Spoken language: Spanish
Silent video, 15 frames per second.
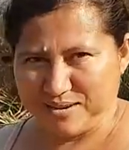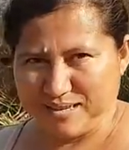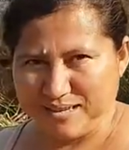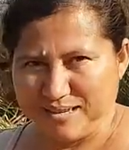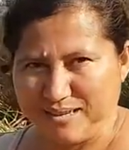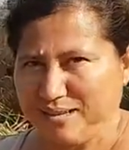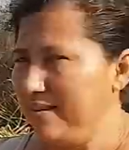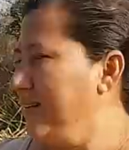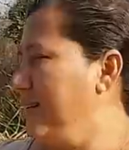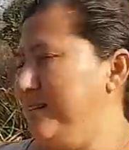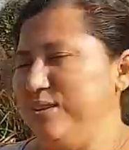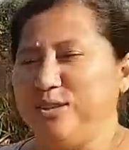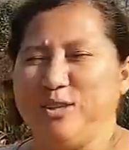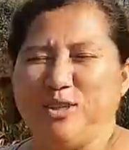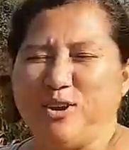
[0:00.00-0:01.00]
De verdad.
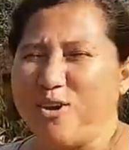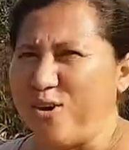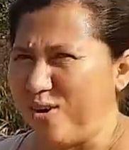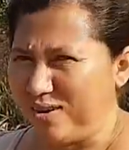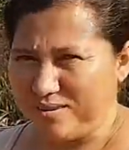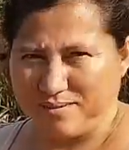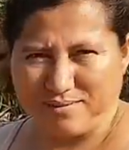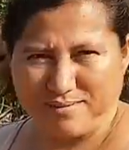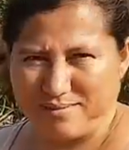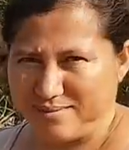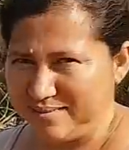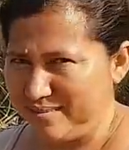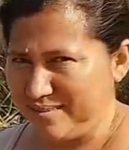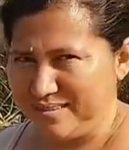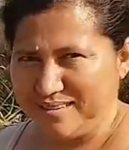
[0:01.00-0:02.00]
No.
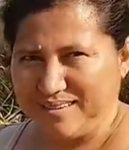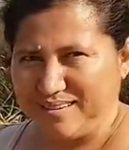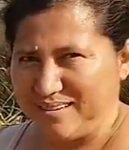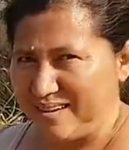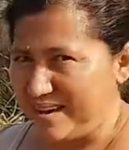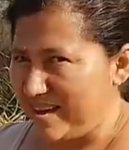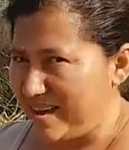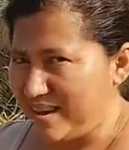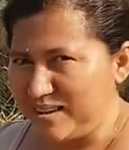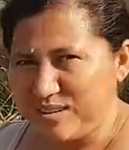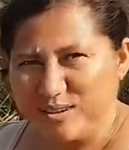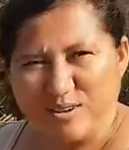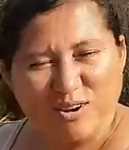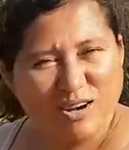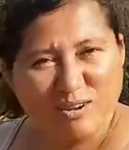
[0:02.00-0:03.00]
Sí, él
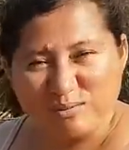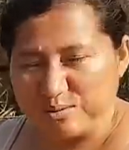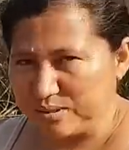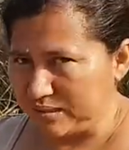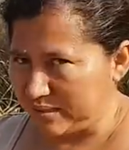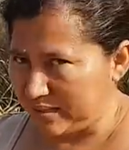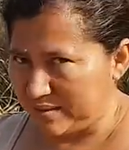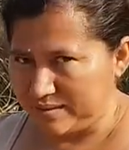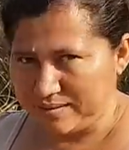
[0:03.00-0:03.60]
pues. no le gusta.